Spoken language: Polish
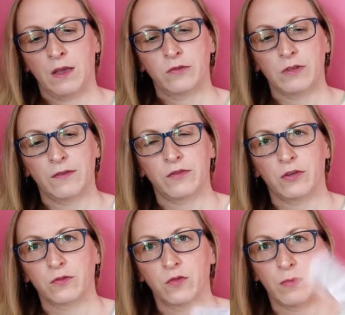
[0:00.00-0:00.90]
Tutaj w
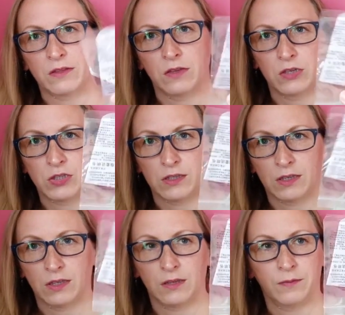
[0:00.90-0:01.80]
środku macie jeszcze
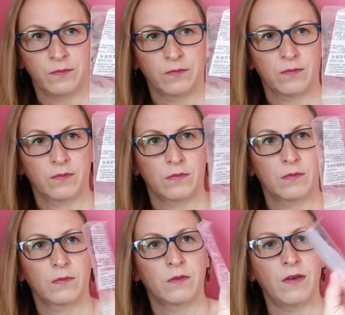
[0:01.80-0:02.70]
taki
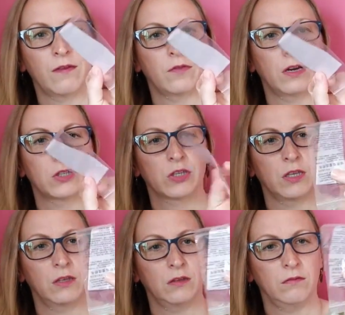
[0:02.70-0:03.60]
dwa
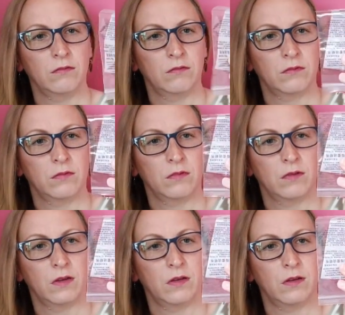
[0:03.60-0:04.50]
woreczki
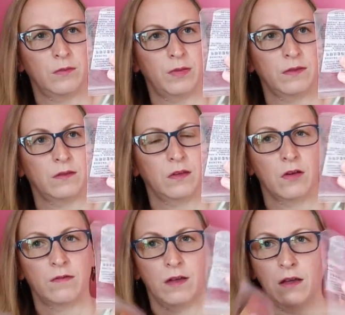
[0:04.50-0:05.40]
e,
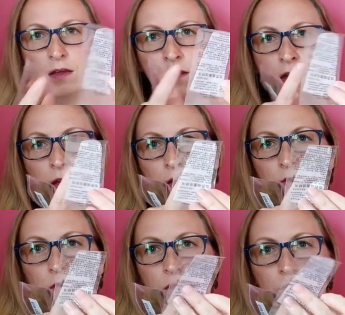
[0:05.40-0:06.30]
plastikowe.
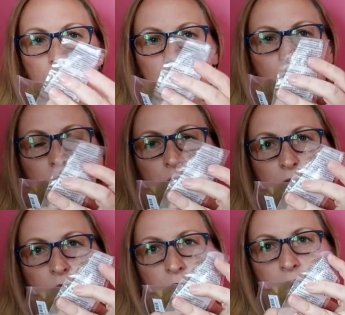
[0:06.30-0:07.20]
To są woreczki, które
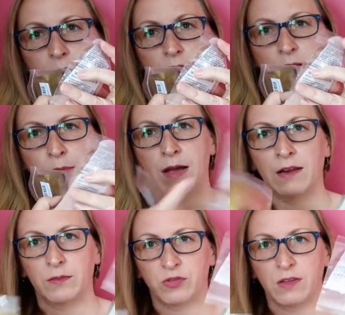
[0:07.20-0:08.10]
nakładamy na
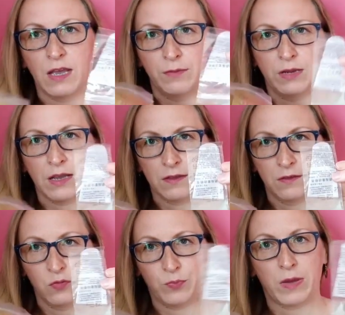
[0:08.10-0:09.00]
palec przed
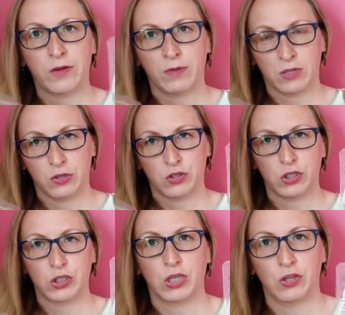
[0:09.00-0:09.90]
aplikacją perły
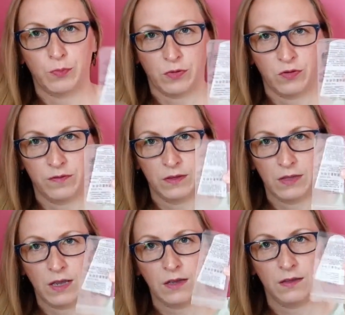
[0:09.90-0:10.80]
księżniczki do pochwy,
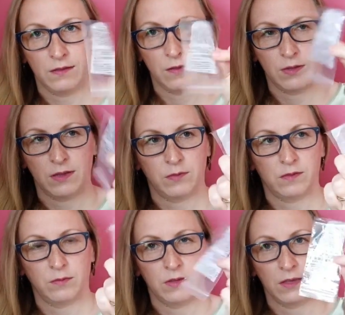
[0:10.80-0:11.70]
tak? Zakładamy
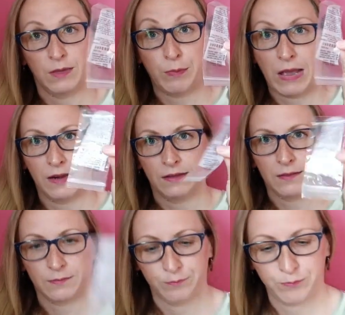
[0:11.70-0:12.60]
sobie taki
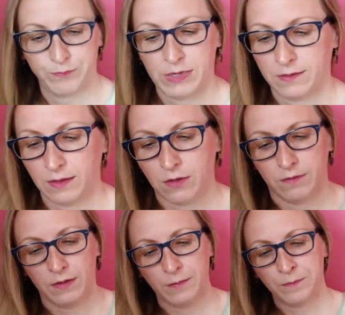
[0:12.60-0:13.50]
palec plastikowy.